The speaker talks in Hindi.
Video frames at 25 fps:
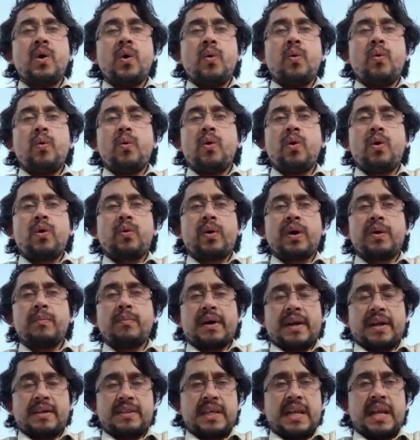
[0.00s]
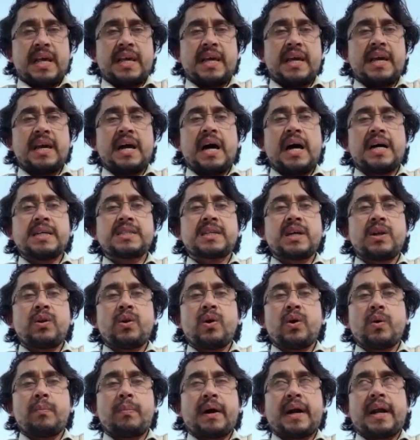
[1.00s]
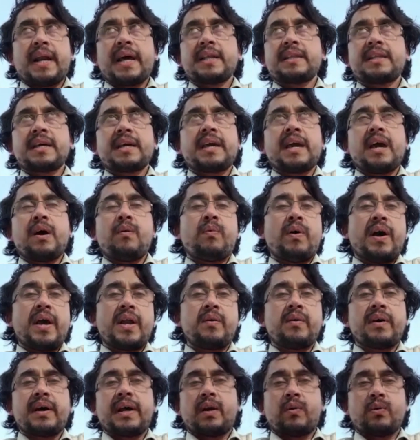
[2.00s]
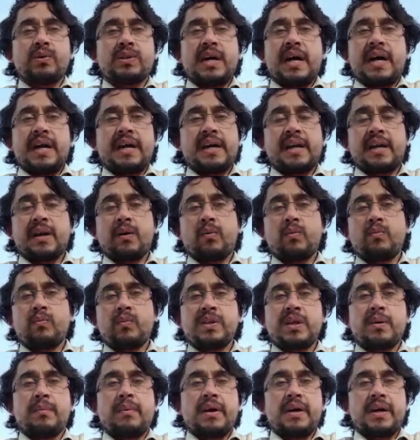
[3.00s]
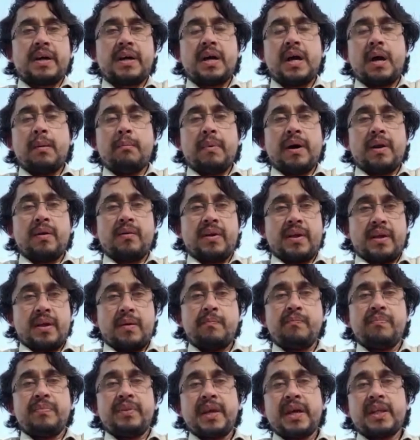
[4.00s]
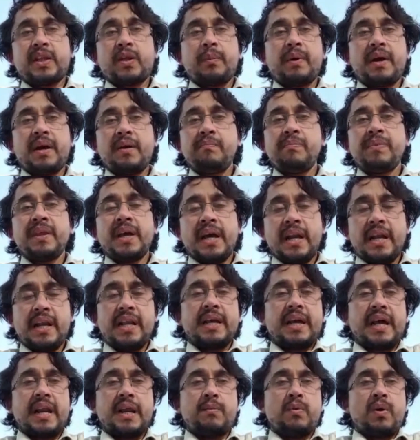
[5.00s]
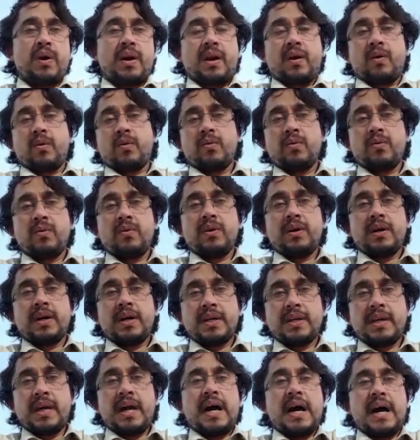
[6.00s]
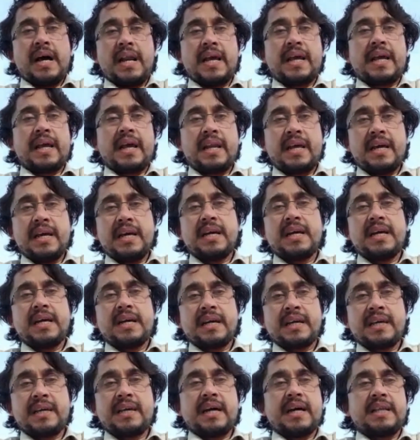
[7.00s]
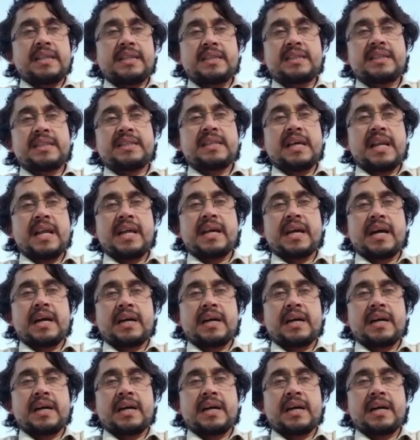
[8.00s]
वो कोई भरोसा नहीं है आजकल लोग पकड़े जाते हैं क्या फ़ाइन वगैरह कुछ आया करे मुझे मालूम नहीं या तो मैं लीगली बोल रहा हूँ यहाँ आने के लिए क्या तरीका